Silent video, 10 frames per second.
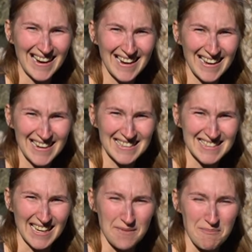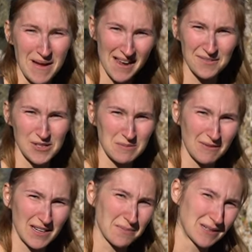langer, langer Zeit melden wir uns
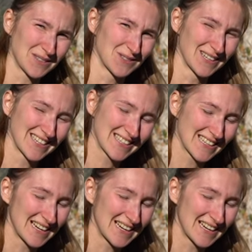mal wieder persönlich.